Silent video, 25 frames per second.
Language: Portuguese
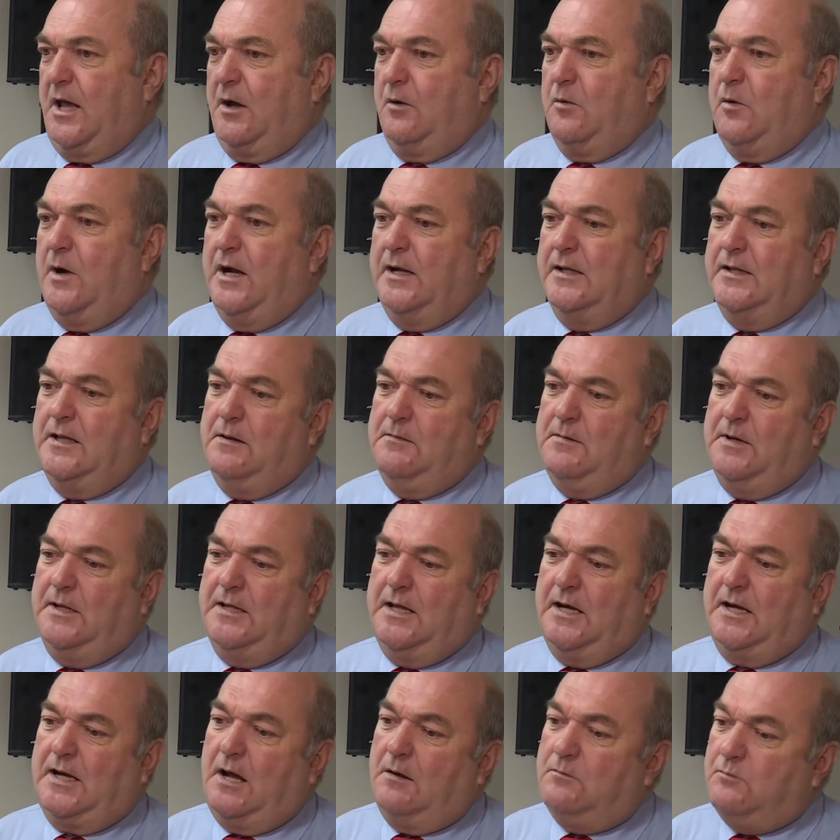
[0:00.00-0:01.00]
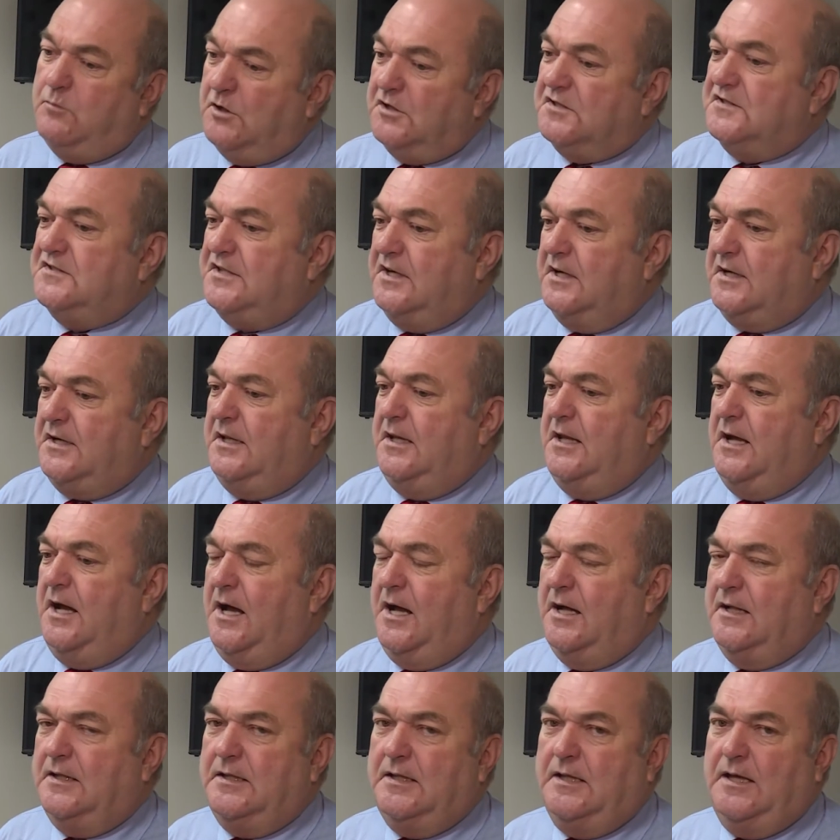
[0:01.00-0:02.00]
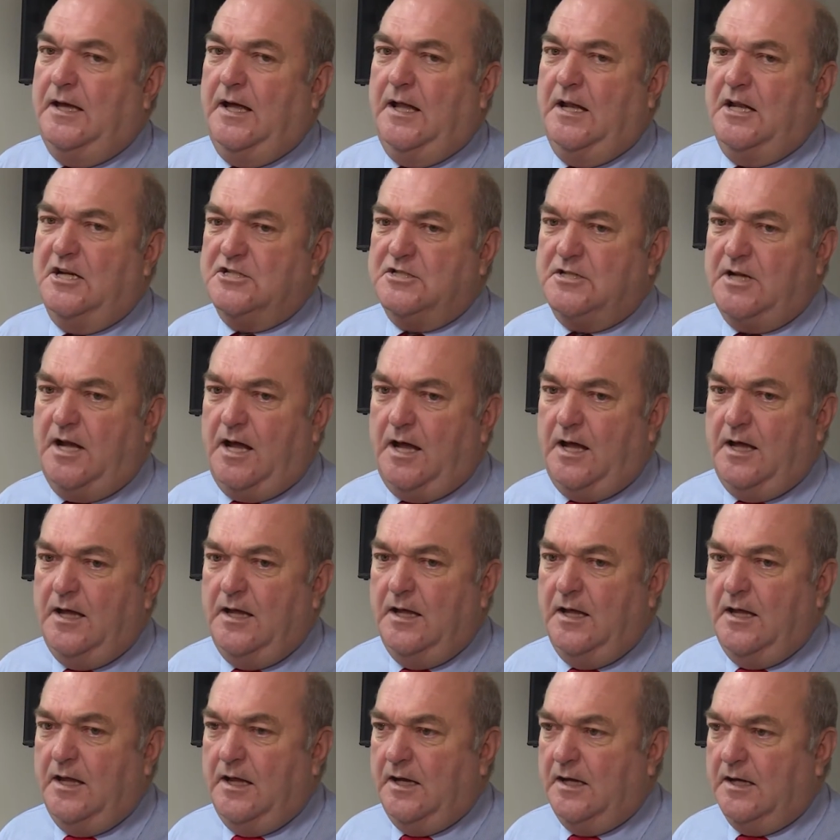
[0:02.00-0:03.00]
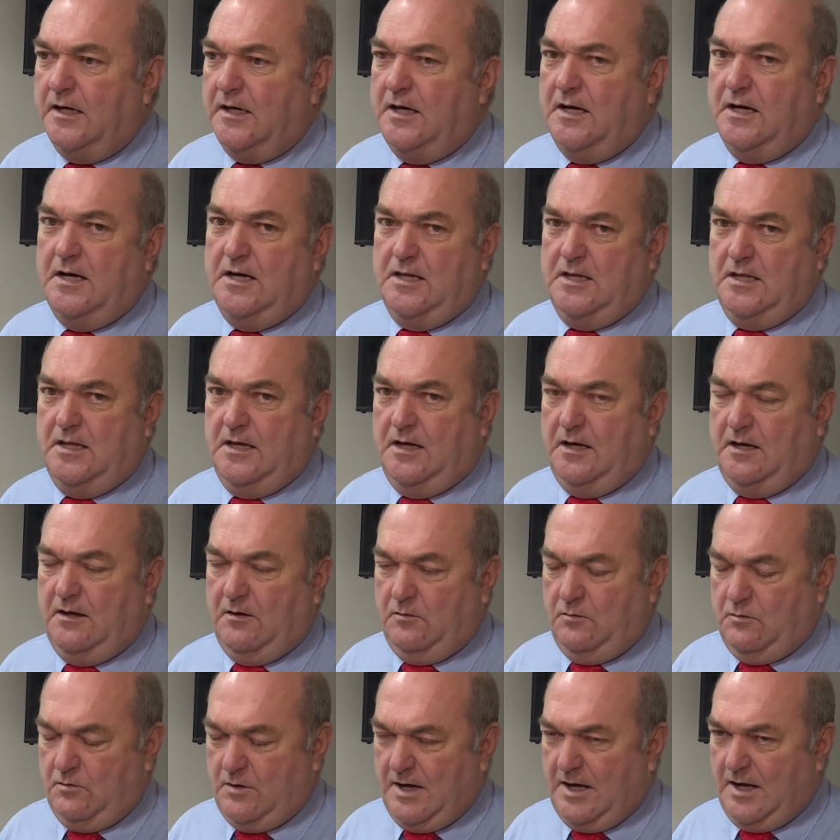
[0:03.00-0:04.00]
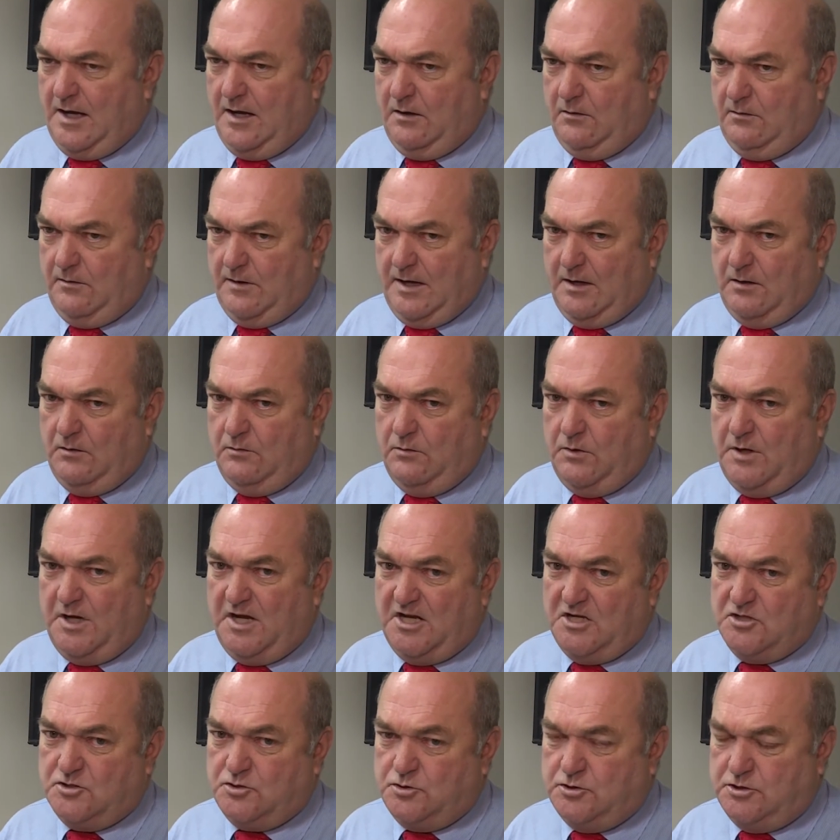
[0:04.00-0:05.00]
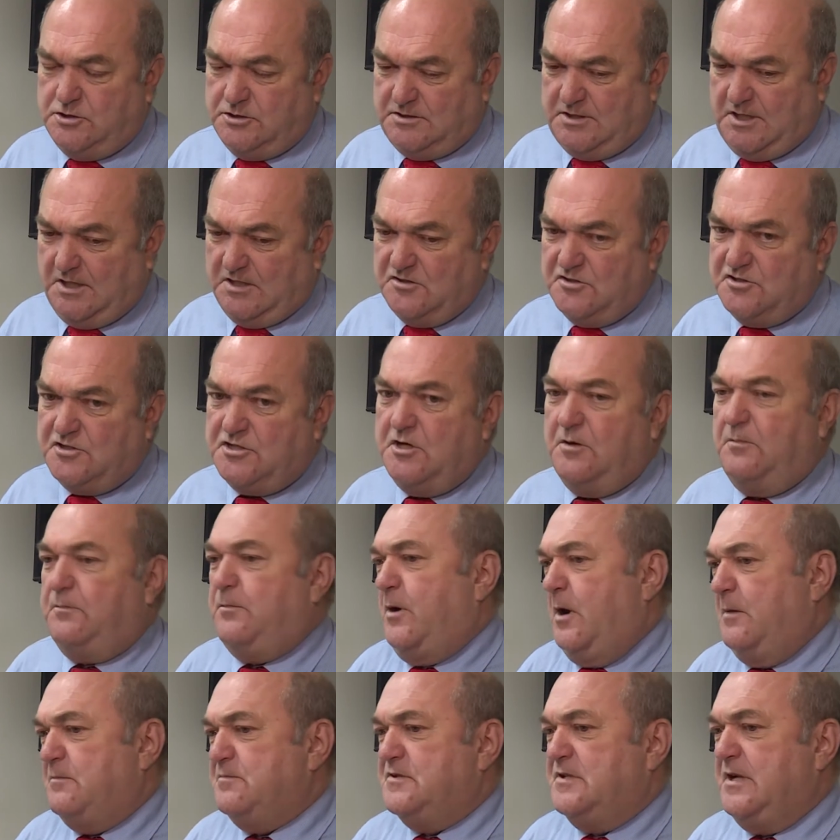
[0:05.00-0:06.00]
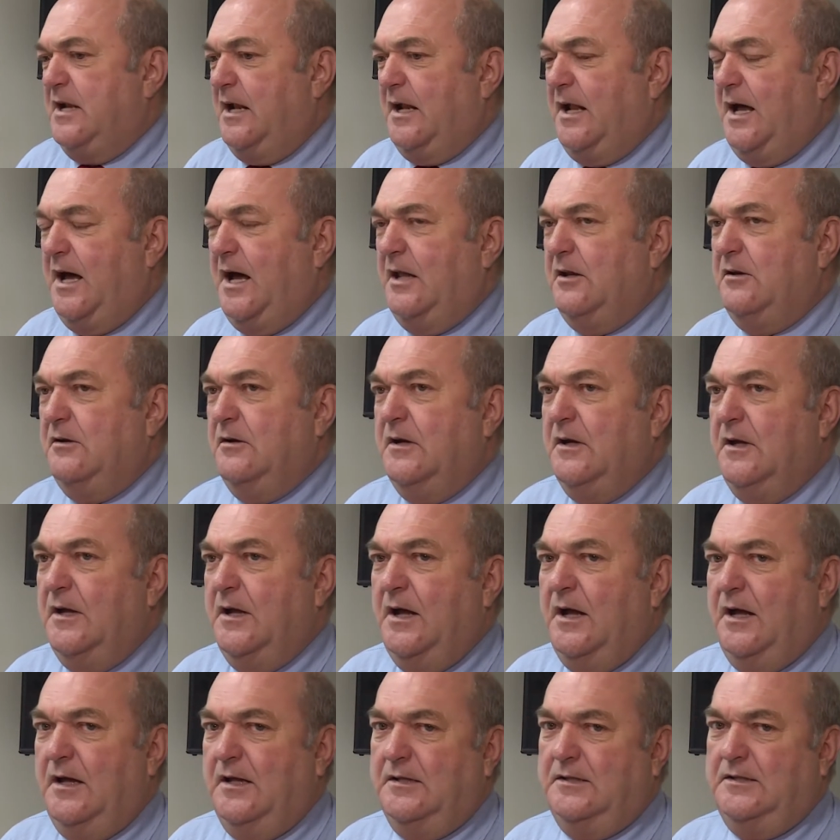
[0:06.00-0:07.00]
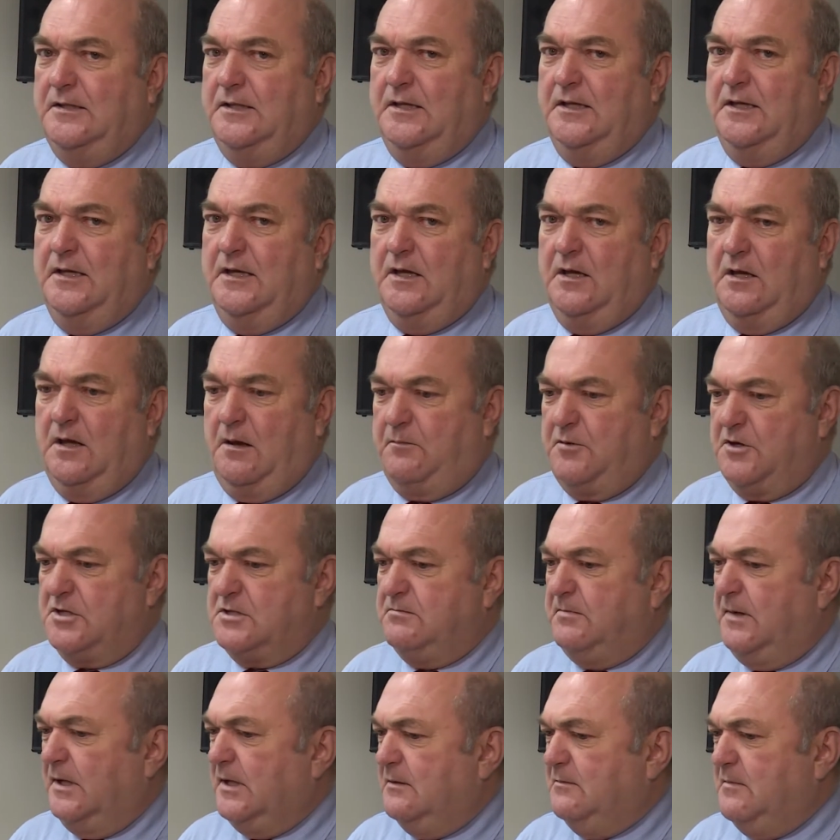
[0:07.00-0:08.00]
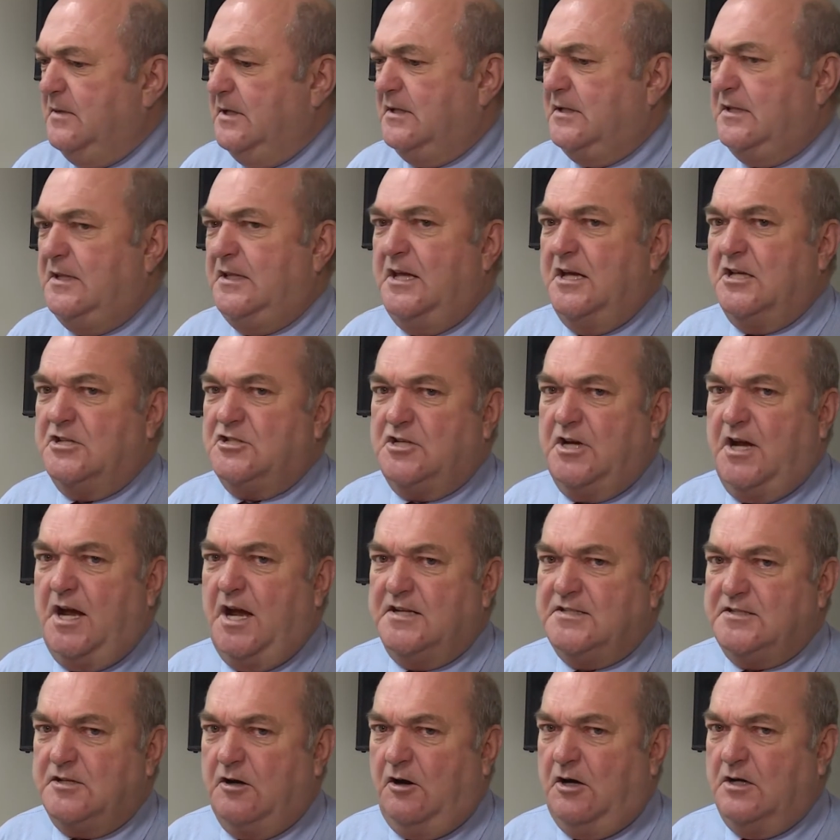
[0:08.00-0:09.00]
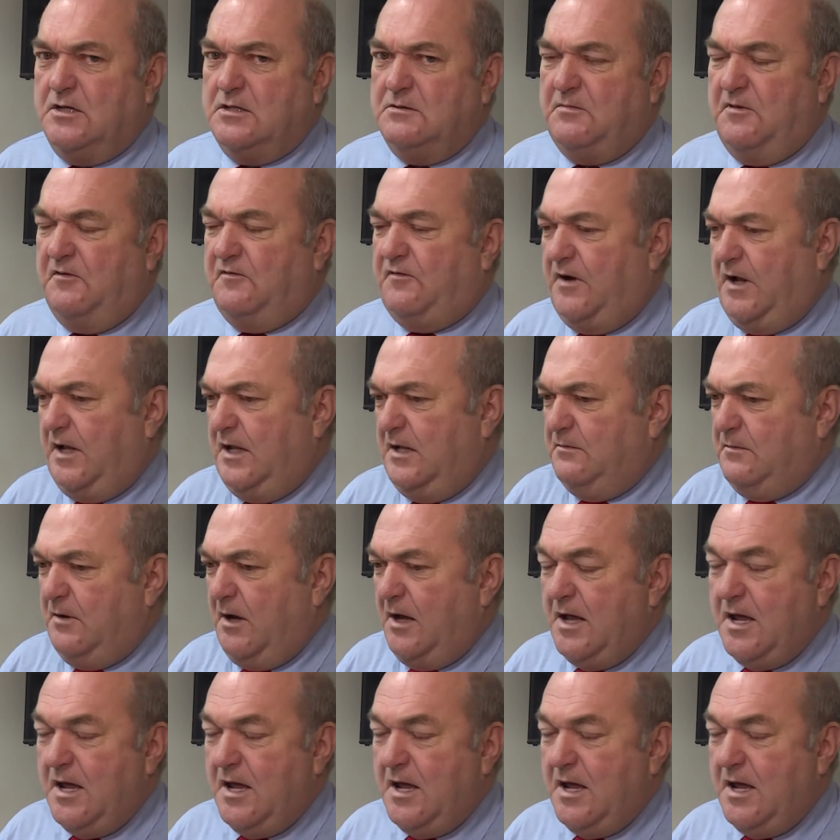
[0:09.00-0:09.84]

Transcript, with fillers: a guarda armada acabou de ser criada e ela já ganha uma, uma, um reajuste dentro do seu próprio salário de aproximadamente 500 reais, se agora não me falha,